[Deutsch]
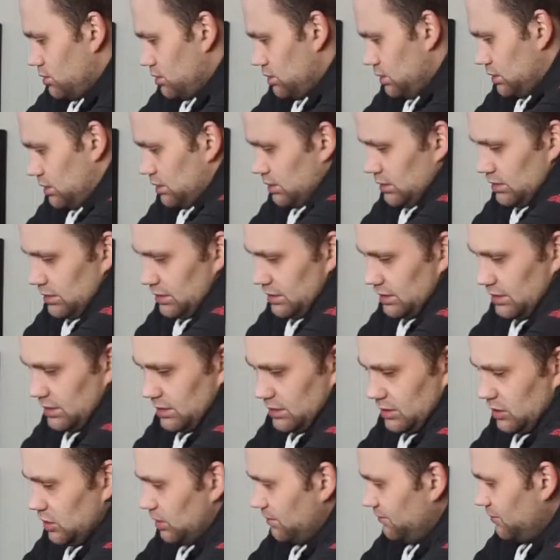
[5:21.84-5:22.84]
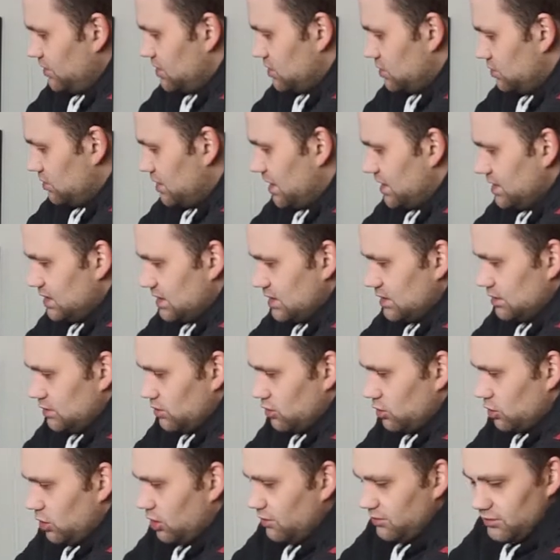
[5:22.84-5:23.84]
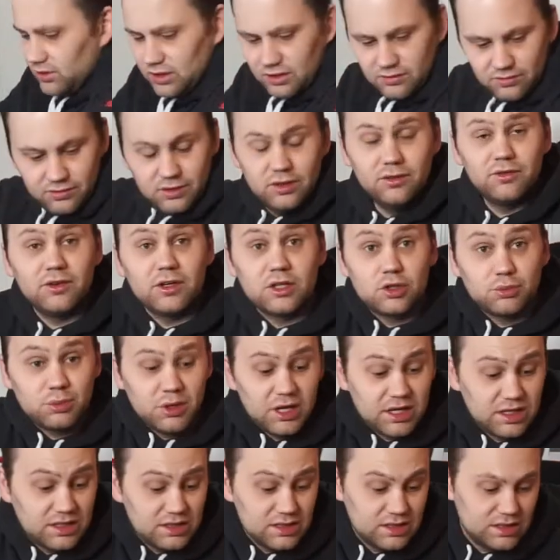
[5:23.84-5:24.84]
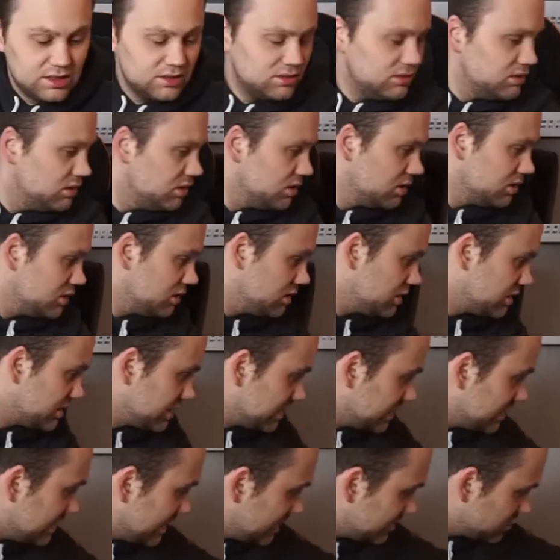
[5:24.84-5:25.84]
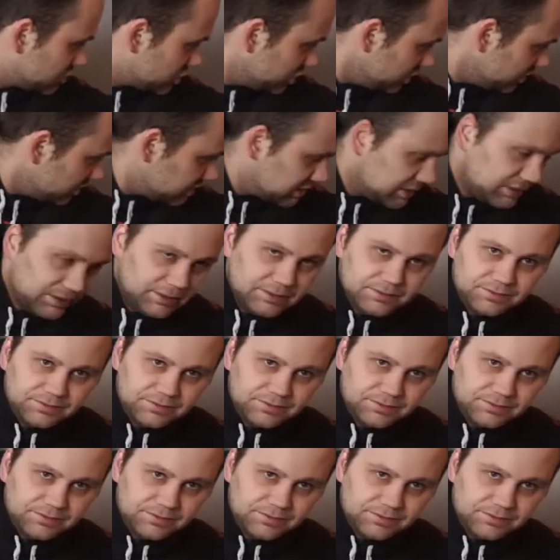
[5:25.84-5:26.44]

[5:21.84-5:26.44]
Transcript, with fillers: Kommen wir zum letzten und hoffentlich vielversprechendsten Gadget.